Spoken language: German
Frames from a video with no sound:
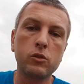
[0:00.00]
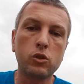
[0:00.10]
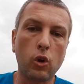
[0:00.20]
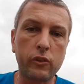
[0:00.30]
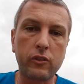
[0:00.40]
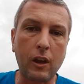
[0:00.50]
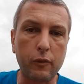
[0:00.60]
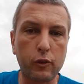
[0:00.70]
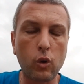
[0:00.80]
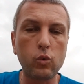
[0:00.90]
das
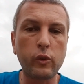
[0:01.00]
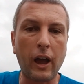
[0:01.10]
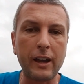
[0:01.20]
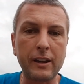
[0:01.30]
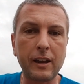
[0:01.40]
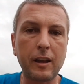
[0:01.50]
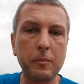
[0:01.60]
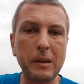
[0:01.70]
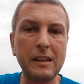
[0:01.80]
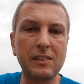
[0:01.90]
aufgrund einer
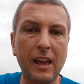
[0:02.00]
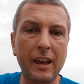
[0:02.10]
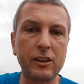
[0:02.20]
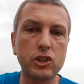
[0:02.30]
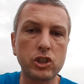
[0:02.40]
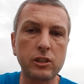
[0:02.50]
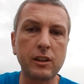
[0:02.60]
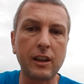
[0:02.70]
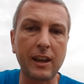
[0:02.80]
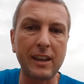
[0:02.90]
militärischen
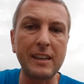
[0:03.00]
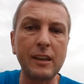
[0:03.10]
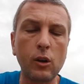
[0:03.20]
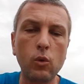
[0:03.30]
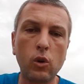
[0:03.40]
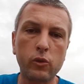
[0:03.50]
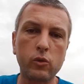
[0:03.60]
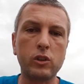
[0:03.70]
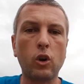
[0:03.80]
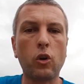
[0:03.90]
Regierung, also
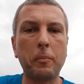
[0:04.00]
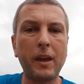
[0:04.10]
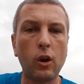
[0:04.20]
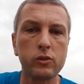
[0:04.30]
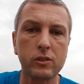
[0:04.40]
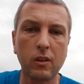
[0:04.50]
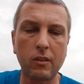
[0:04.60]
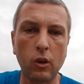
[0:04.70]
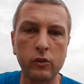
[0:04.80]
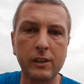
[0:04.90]
die Armee hat das
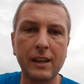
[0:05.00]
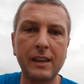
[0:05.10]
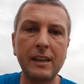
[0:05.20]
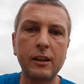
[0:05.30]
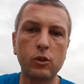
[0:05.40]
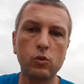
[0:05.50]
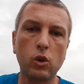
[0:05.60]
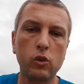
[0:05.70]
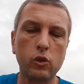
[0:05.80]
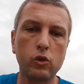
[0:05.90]
Land regiert und
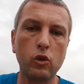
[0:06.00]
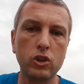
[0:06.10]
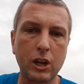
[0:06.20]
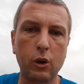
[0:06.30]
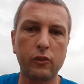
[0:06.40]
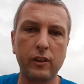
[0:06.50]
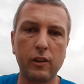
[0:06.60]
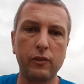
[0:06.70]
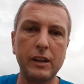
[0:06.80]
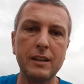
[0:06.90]
hat natürlich auch sehr
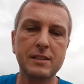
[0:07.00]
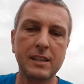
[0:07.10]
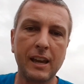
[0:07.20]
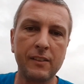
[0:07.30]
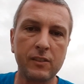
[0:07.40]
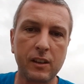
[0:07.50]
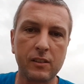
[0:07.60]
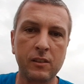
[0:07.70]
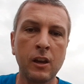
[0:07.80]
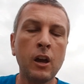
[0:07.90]
vieles geändert.
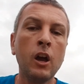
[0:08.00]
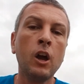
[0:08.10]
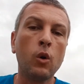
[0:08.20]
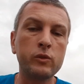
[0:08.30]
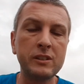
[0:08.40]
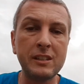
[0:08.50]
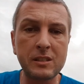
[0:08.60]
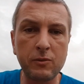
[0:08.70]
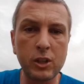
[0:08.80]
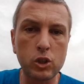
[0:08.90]
Und in
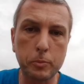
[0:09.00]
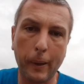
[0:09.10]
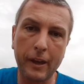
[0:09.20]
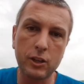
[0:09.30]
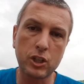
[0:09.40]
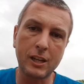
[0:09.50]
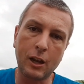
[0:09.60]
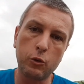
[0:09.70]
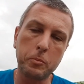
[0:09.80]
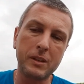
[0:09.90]
diesem Video spreche ich
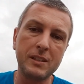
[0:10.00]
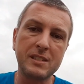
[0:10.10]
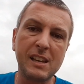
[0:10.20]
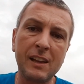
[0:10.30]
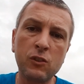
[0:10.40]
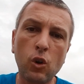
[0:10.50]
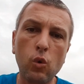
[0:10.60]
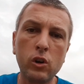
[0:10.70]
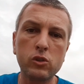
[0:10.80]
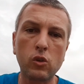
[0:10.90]
genau über diese
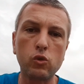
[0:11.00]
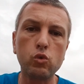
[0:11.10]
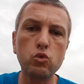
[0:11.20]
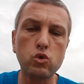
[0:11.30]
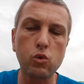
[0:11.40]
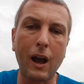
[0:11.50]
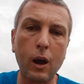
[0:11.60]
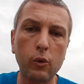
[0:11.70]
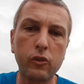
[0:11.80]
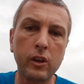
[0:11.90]
Änderungen, dass du zu
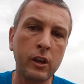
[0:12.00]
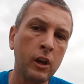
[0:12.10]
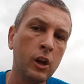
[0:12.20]
Hause,